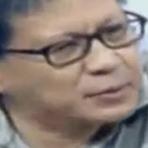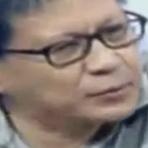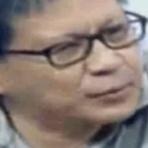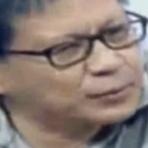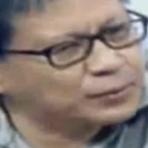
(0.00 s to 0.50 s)

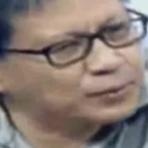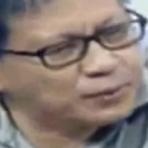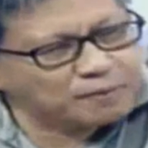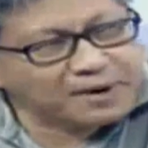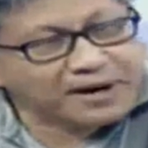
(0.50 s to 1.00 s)
untuk
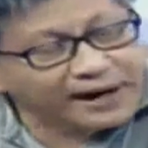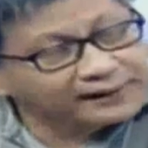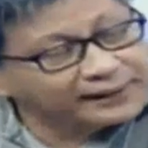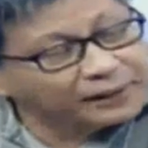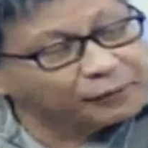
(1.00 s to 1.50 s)

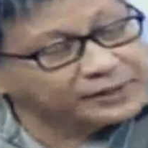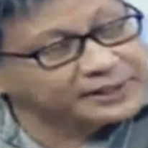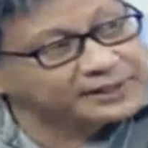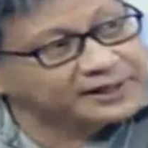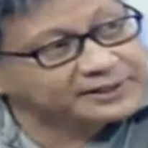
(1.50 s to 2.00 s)
mengganti
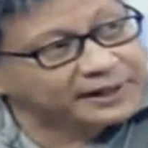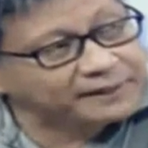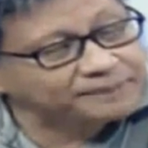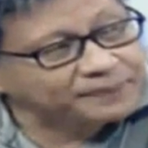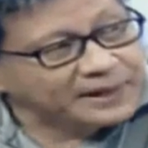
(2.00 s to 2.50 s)
kekuasaan yang sah,